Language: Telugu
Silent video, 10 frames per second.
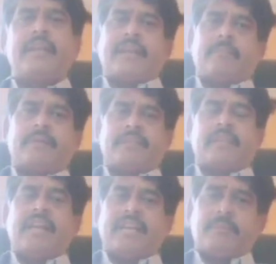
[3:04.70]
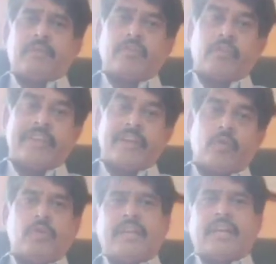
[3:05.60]
కనపడతాయి అయితే మనం
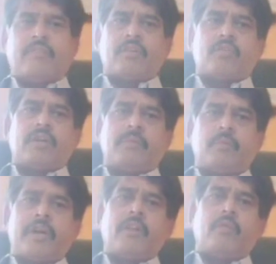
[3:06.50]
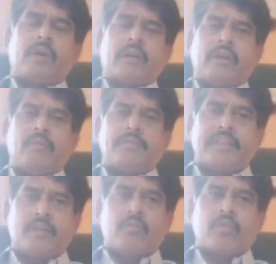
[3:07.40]
ఎక్కువ తాగామనుకోండి బాడీలో వాటర్ లెవెల్స్
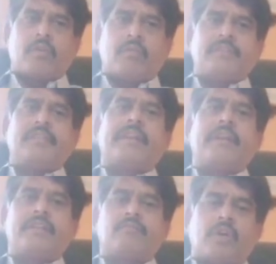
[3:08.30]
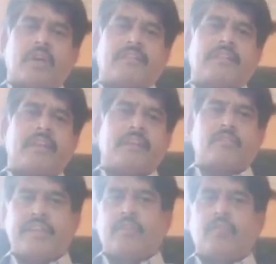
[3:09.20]
ఎక్కువ ఉండడం వల్ల సర్క్యులేషన్ వాటర్ సర్క్యులేషన్
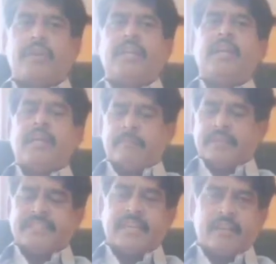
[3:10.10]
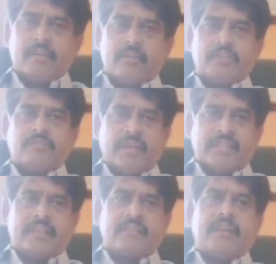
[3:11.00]
కూడా ఎక్కువ ఉండి మన శరీరంలో
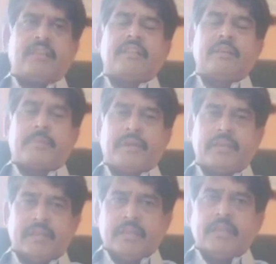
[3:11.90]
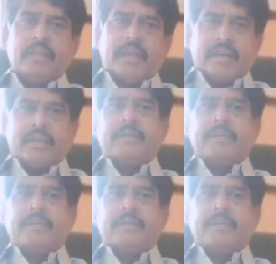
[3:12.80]
స్వేదరంధ్రాల దగ్గర అక్కడ